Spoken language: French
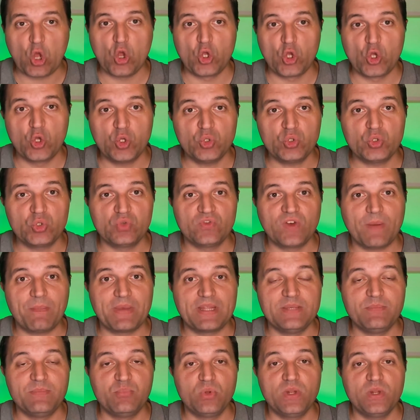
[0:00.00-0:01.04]
que tu vas
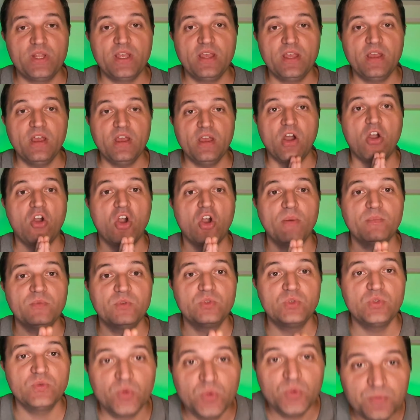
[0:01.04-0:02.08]
manipuler comme
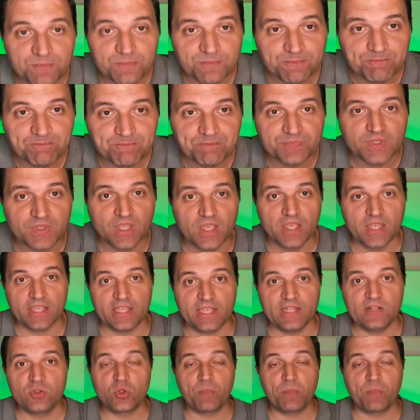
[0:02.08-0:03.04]
tu veux. Ils te